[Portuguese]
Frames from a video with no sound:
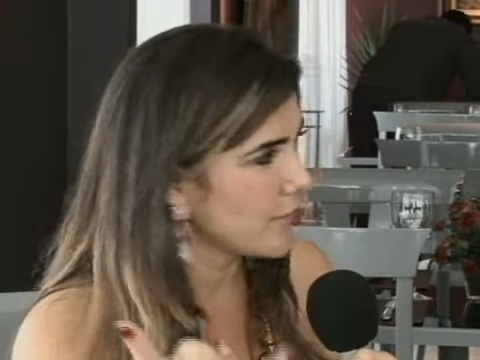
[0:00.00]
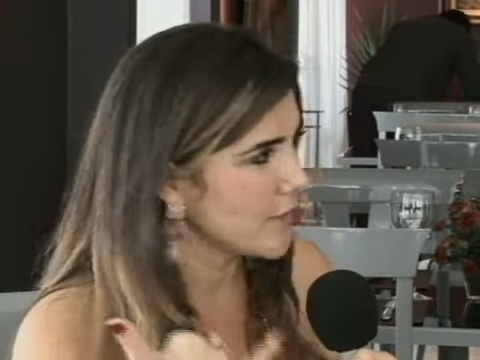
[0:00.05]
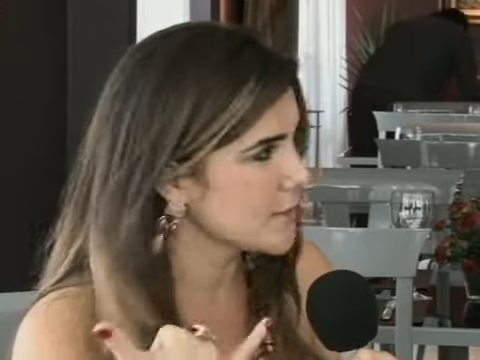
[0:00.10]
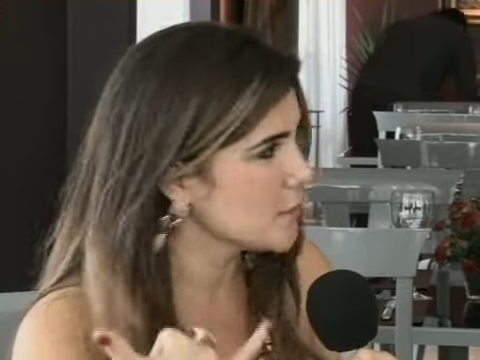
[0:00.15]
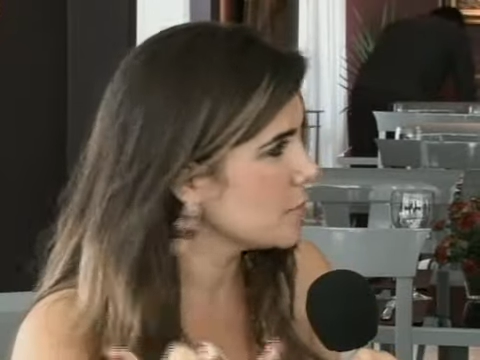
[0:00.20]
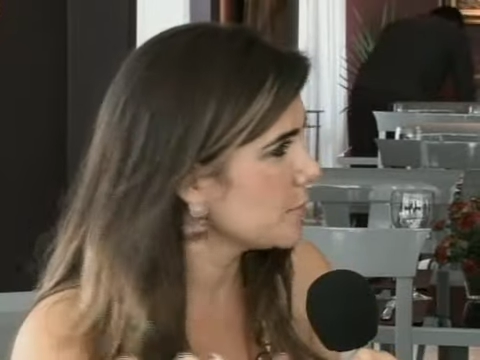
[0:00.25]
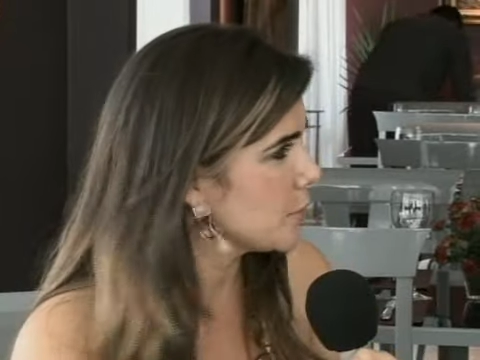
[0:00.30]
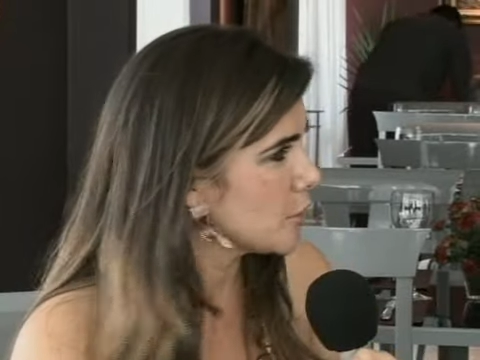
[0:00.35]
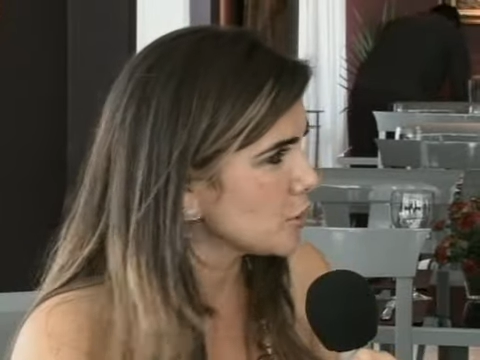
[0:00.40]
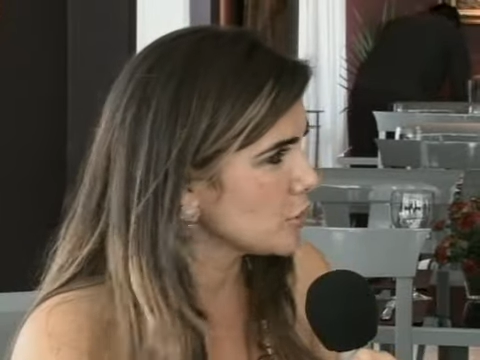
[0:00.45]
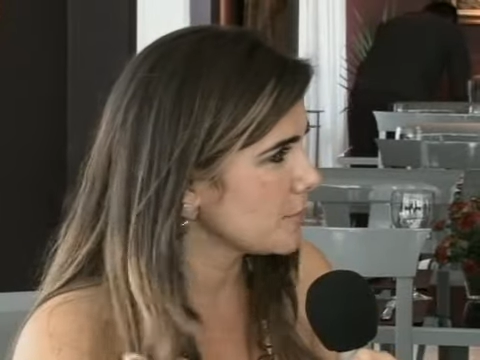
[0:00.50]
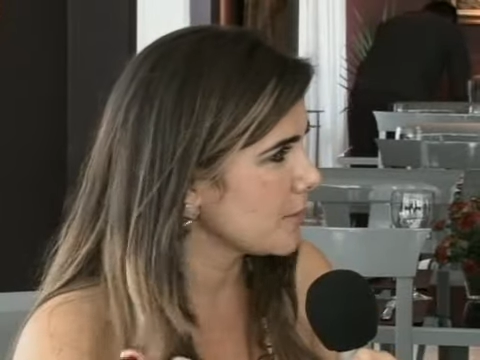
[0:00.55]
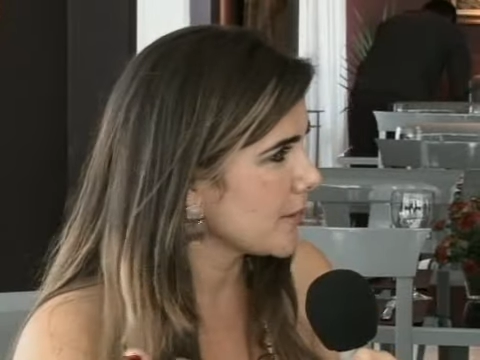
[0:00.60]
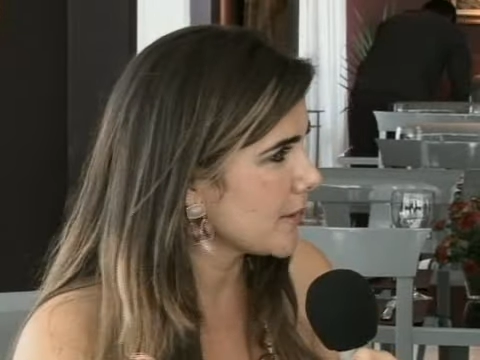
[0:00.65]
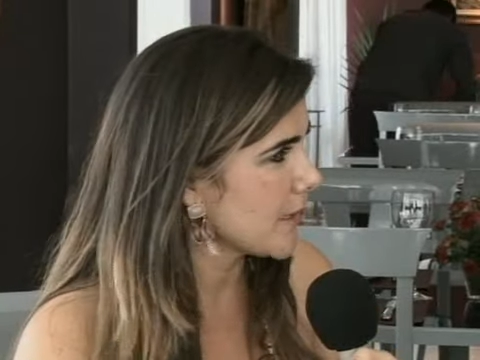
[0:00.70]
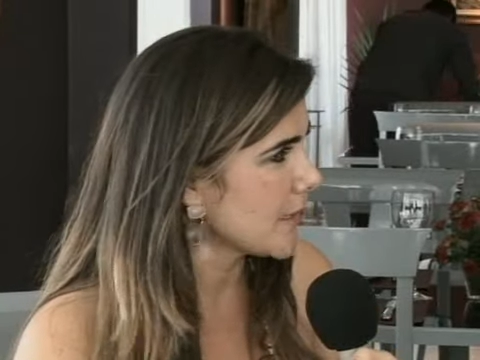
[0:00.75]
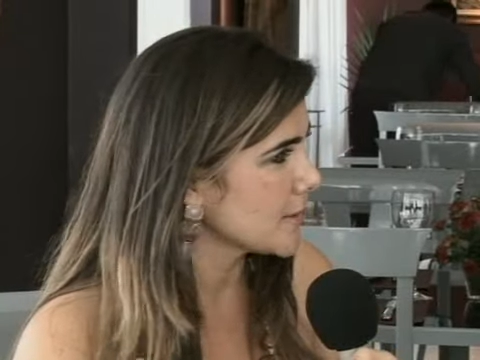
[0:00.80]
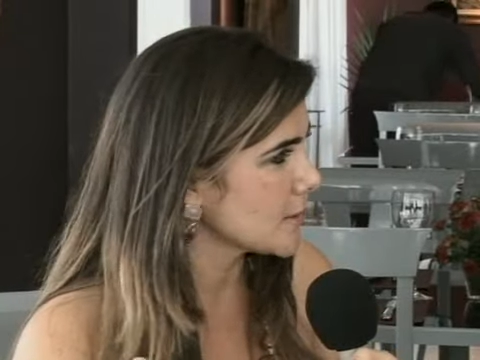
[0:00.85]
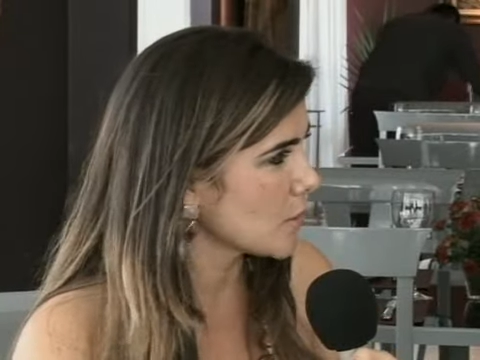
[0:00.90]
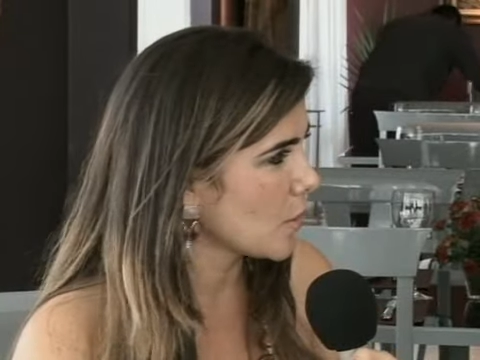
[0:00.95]
fazia o pedido
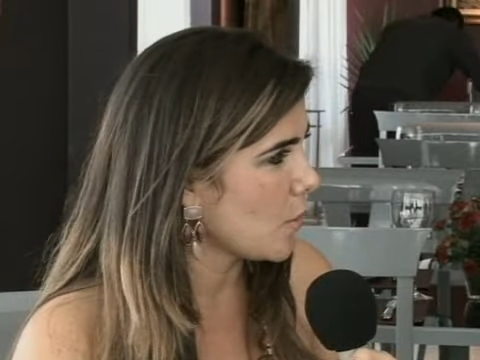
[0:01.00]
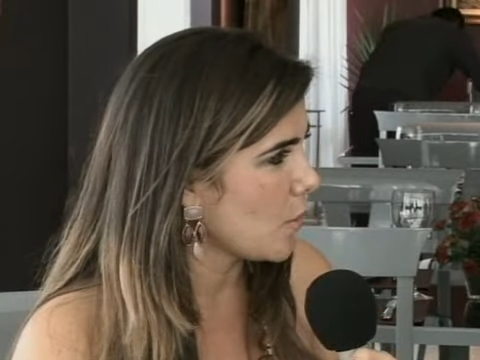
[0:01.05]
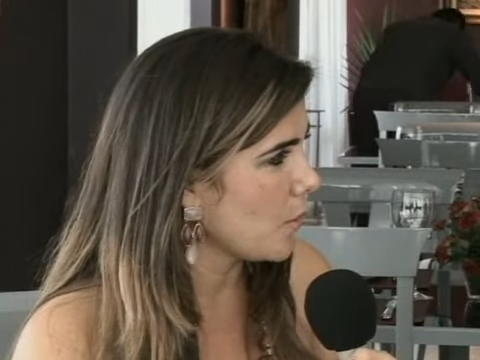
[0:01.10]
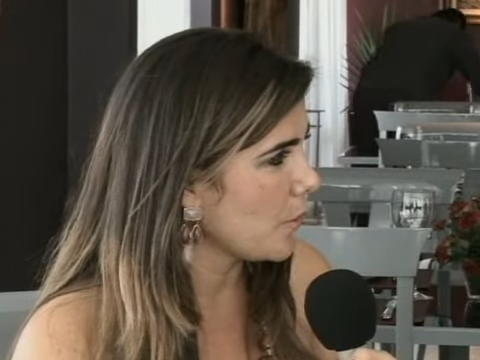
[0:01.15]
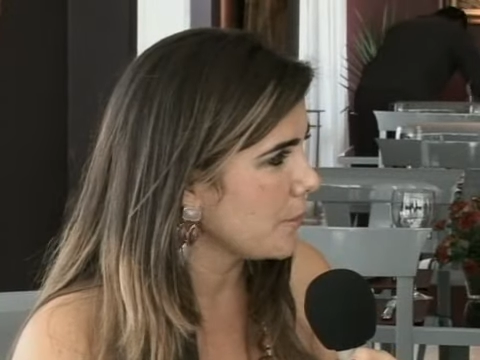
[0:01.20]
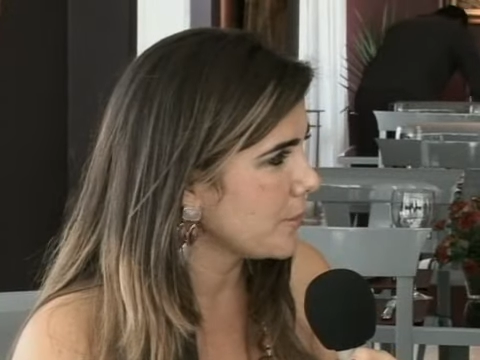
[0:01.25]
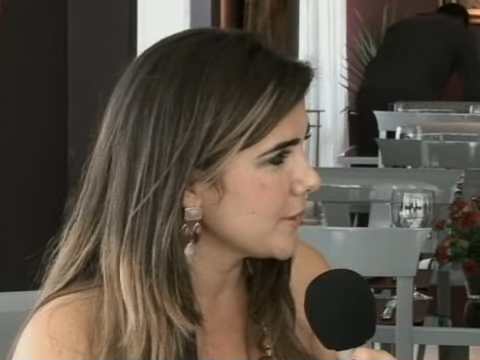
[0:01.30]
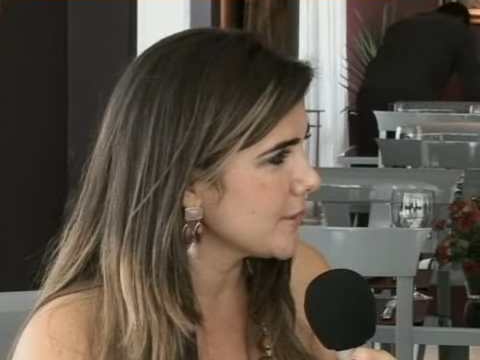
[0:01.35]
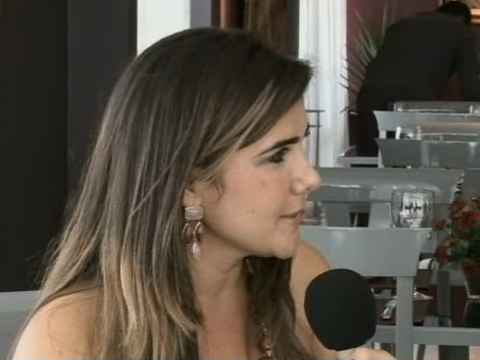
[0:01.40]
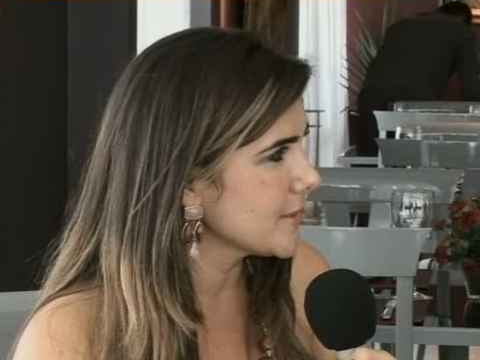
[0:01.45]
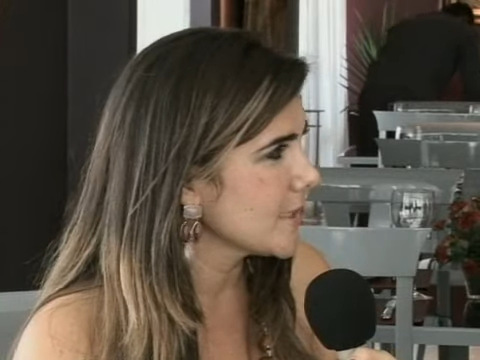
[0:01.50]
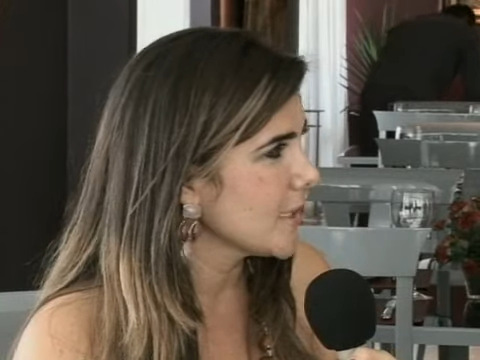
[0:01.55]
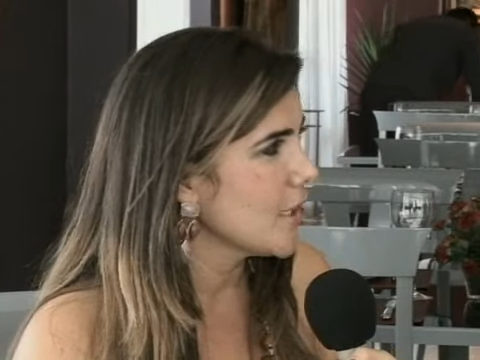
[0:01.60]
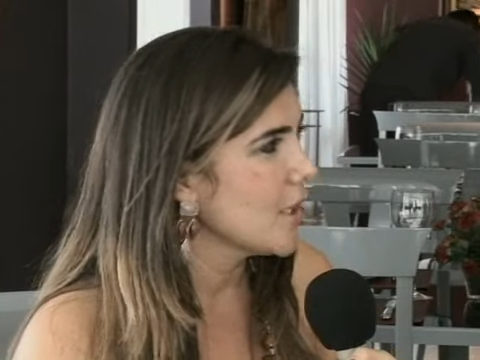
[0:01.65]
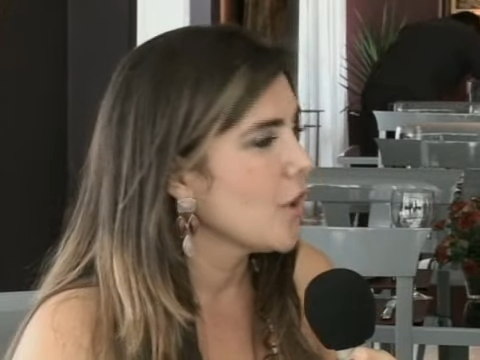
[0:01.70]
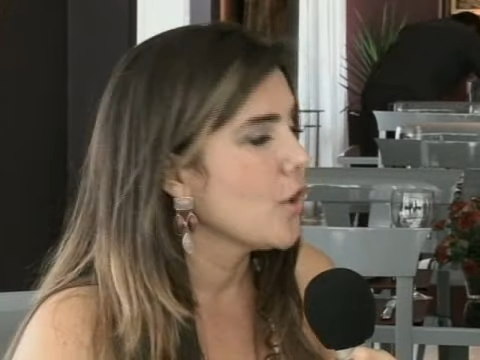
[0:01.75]
das compras.